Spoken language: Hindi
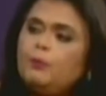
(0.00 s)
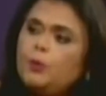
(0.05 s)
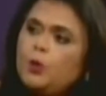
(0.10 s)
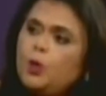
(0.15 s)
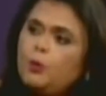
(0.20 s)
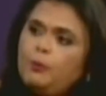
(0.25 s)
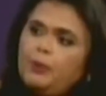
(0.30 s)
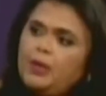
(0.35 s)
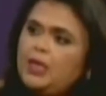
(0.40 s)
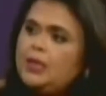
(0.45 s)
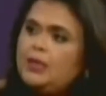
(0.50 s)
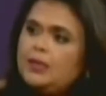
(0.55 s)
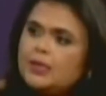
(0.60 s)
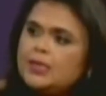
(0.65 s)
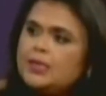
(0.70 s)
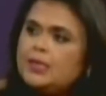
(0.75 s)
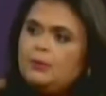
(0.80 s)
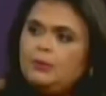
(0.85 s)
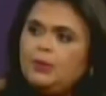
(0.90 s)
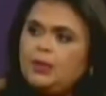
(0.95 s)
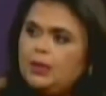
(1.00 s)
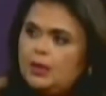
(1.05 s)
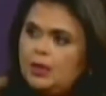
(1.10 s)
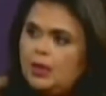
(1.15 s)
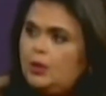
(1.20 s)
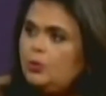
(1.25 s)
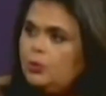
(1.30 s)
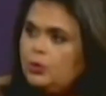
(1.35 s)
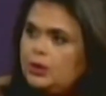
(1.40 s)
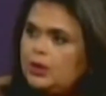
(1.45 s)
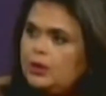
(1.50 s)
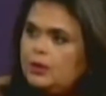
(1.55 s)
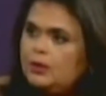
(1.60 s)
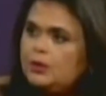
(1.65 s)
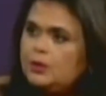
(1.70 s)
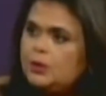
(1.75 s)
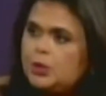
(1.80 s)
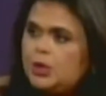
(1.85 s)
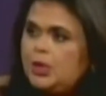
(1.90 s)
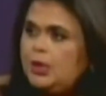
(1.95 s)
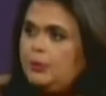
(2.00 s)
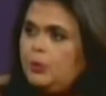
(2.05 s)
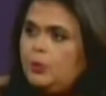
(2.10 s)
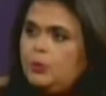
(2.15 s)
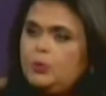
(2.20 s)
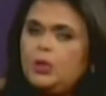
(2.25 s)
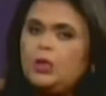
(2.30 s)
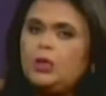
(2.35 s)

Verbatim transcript: प्रॉपर्टी तक सीमित नहीं होता शेप ऑफ